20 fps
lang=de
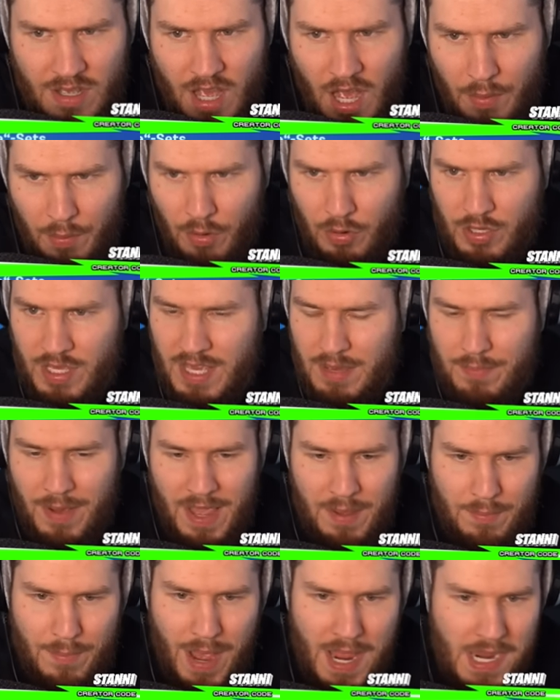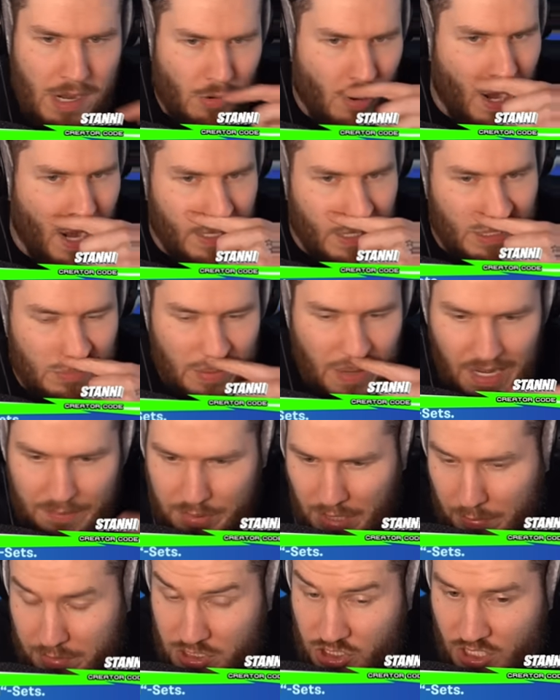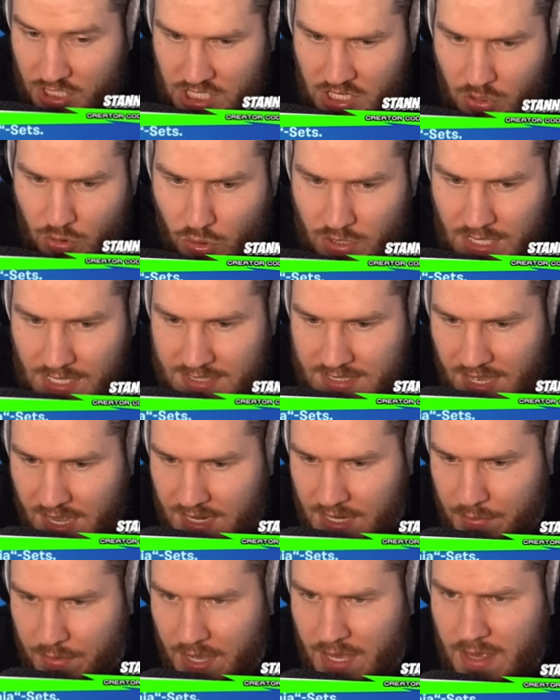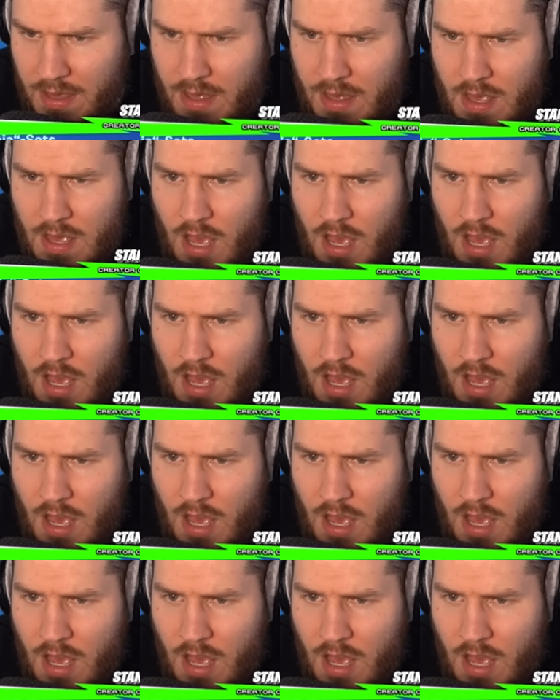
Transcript: Aber okay, My, My Hero Academy habe hab ich noch nicht geguckt als Anime.